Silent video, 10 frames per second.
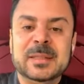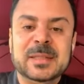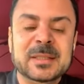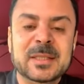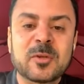
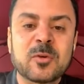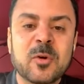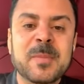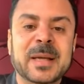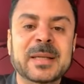ولا
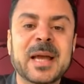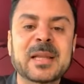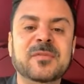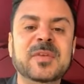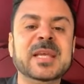30 يوم
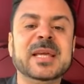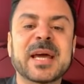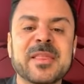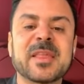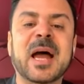معناها ان في
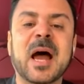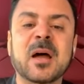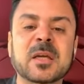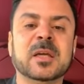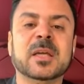كارثه
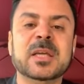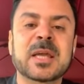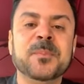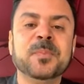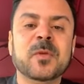
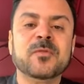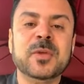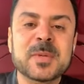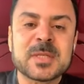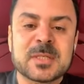حقيقيه
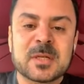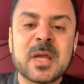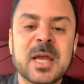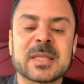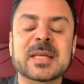في مصر
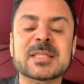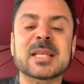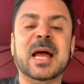الكارثه